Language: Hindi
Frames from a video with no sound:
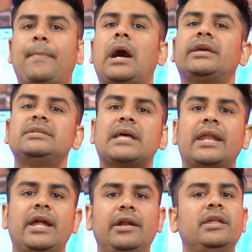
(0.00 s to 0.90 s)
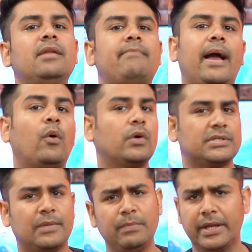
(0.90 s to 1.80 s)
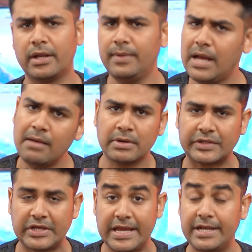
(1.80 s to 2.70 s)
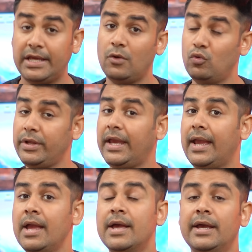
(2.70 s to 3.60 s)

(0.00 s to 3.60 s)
बाकी सारे इंडियन बैंकों के साथ मिलकर भी काम करता है यानी कि उनके